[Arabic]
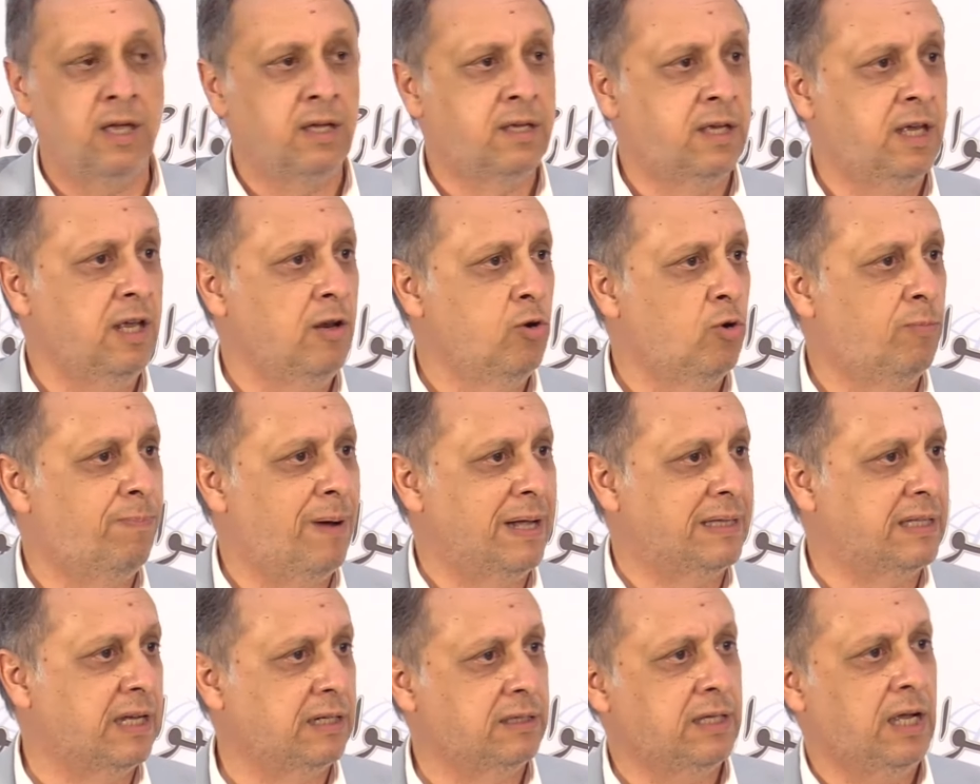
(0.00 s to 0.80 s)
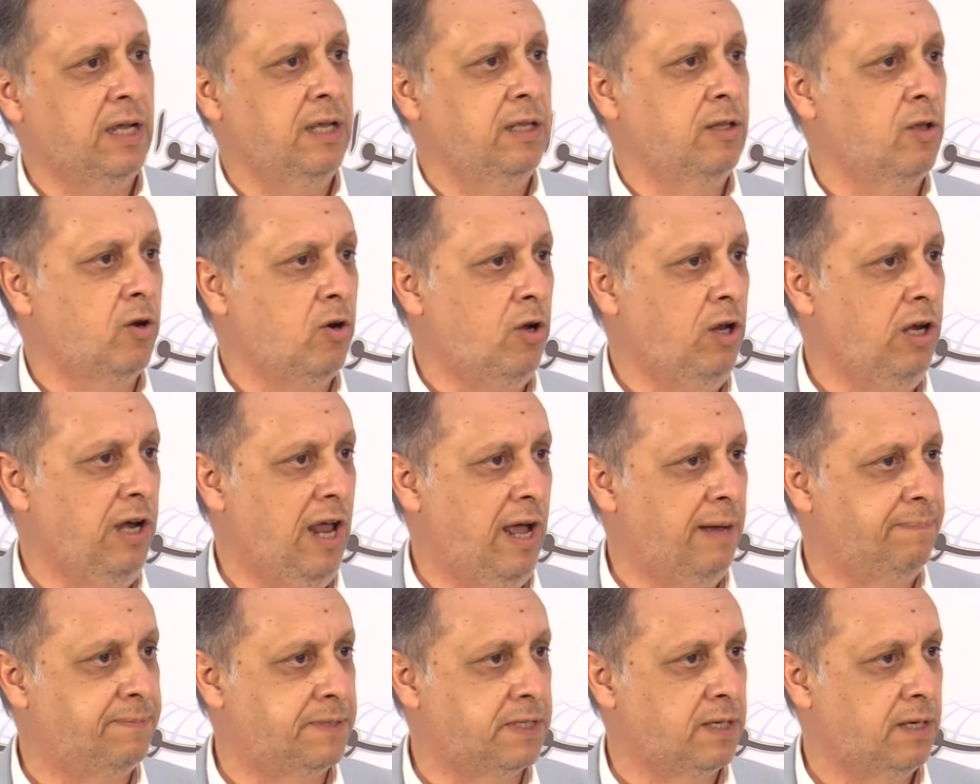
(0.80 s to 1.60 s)
كيلو بطاطا يروح
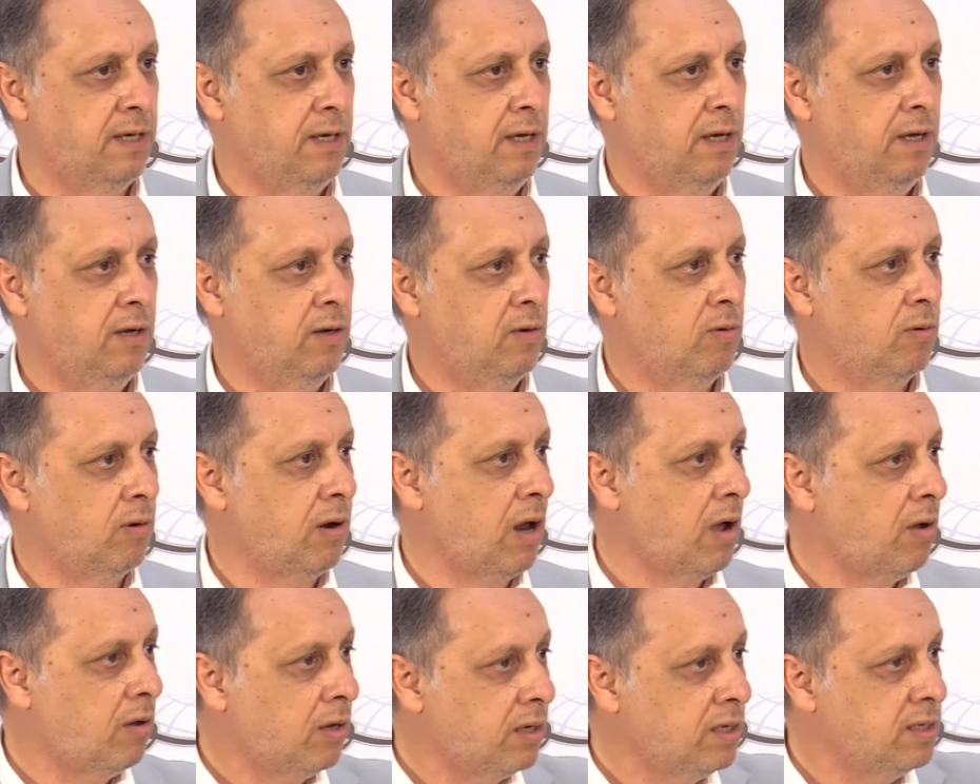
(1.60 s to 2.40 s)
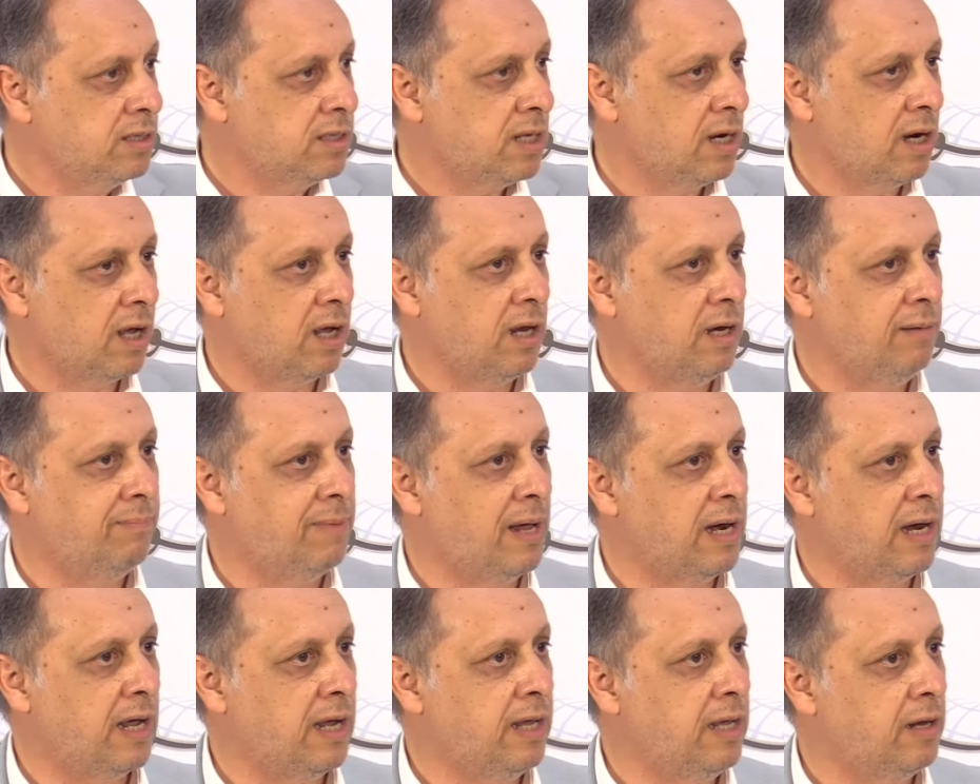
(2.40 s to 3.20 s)
للحبس والاخر يسرق
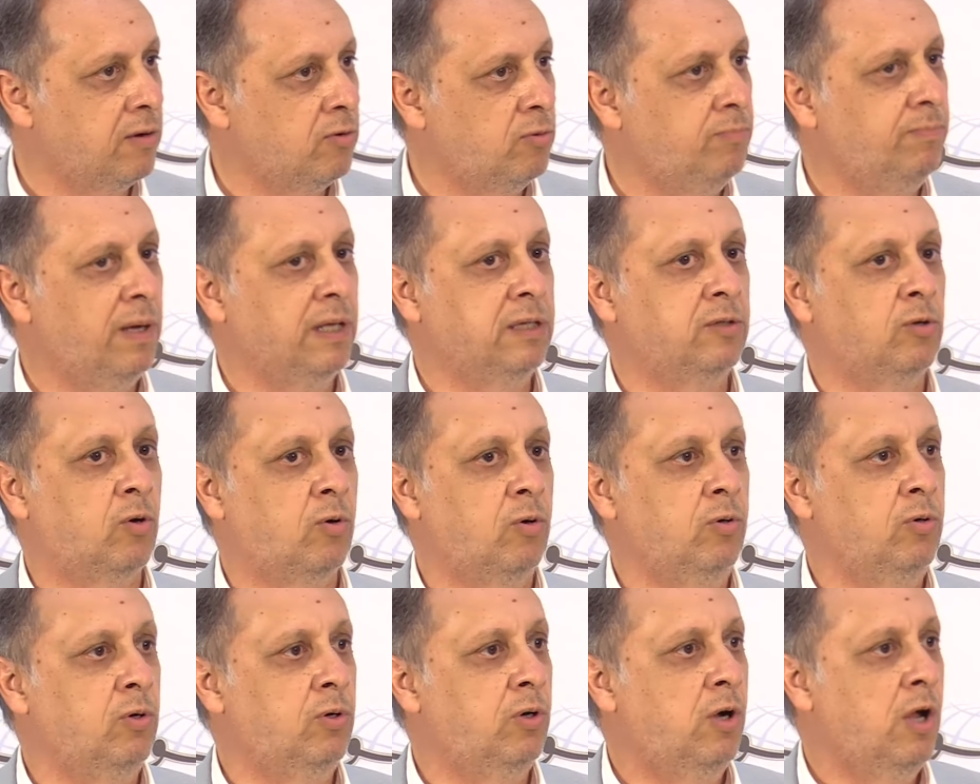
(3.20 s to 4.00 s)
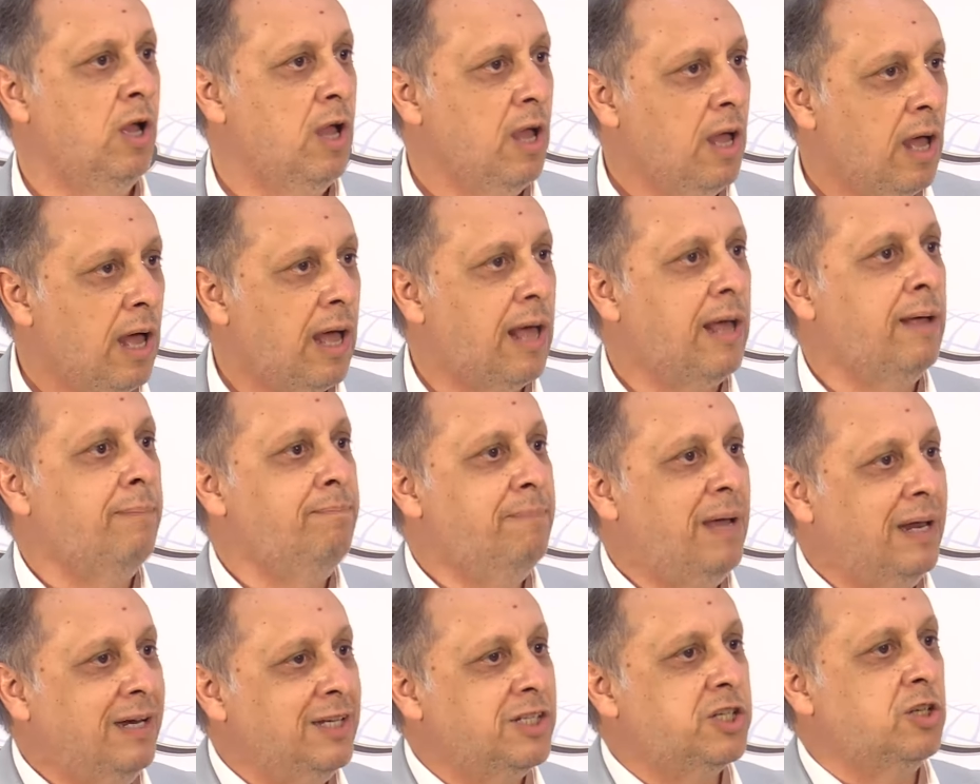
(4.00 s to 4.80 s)
الملاير ومن بعد نقول له آه،
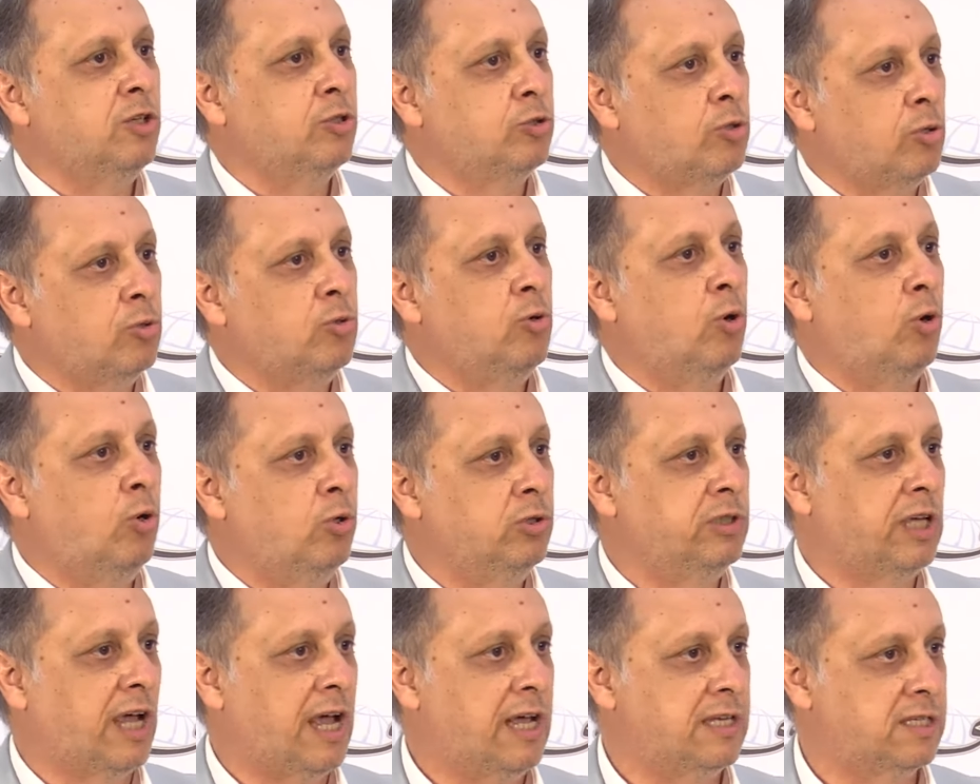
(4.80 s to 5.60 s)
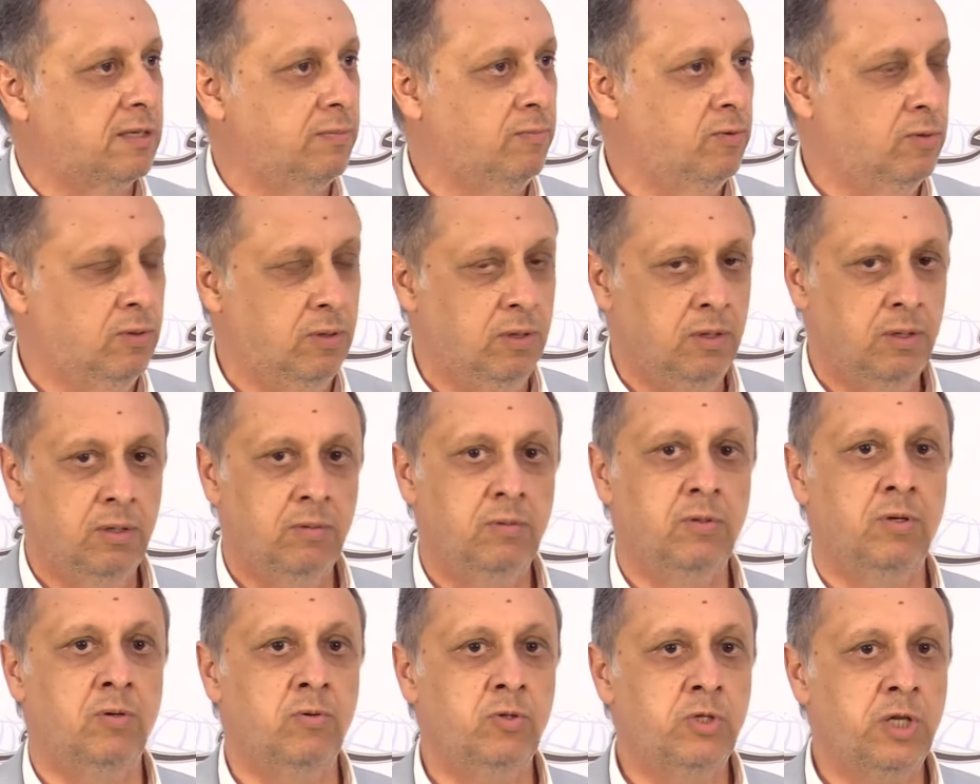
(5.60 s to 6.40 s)
معليش نطلقوه ونتقاسموا
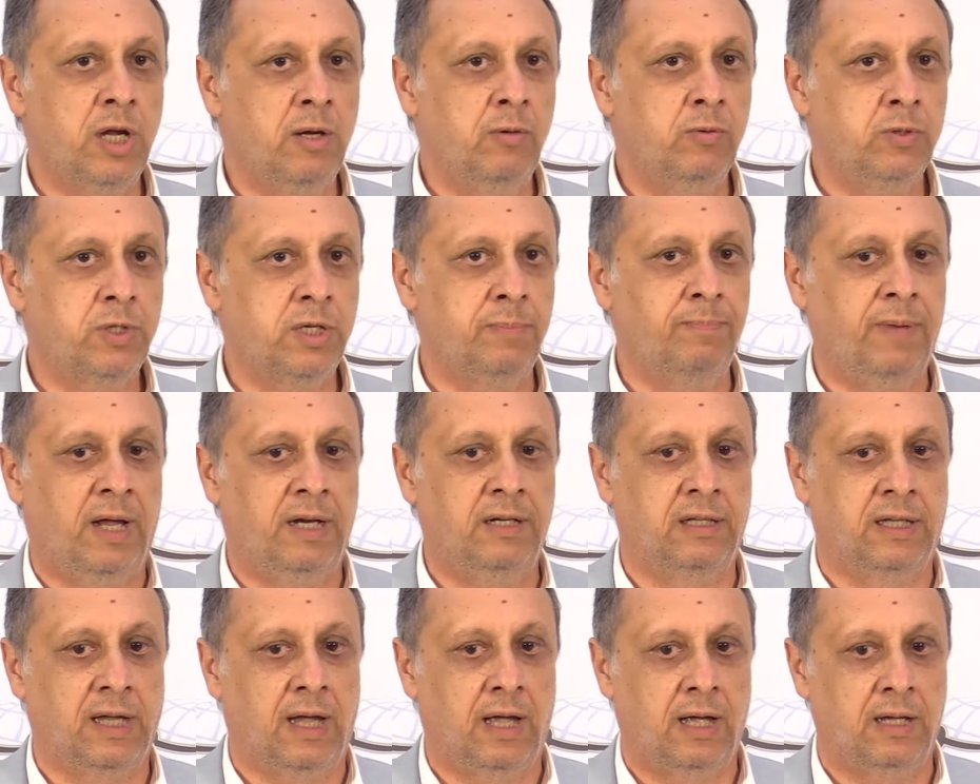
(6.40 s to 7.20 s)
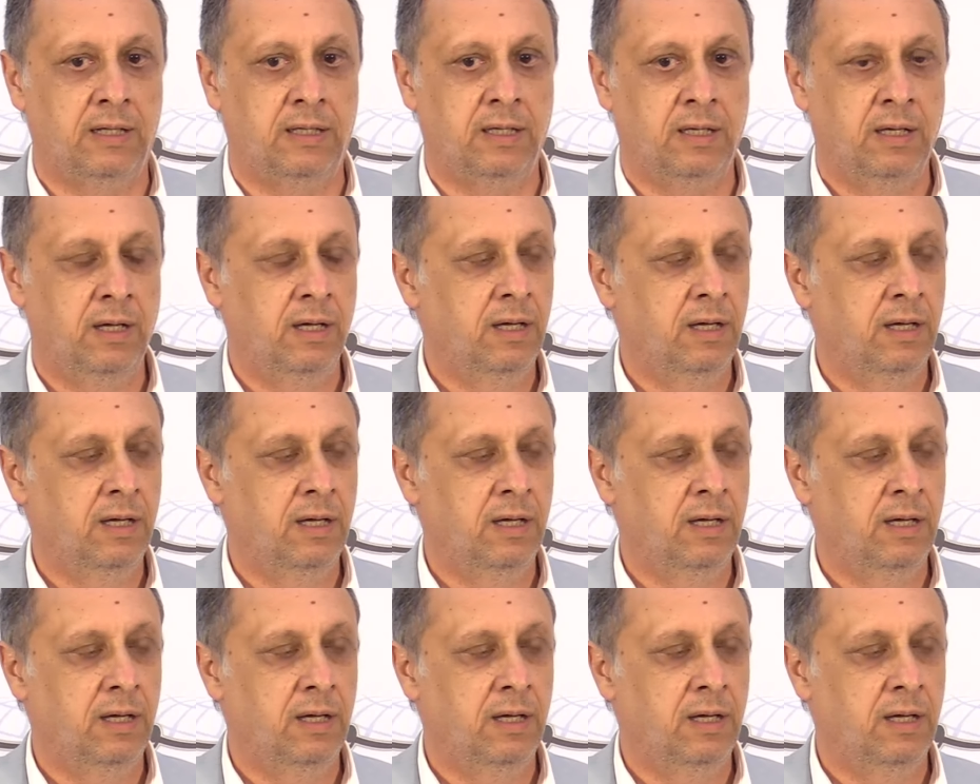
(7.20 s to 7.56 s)
واش واش معناتها هذه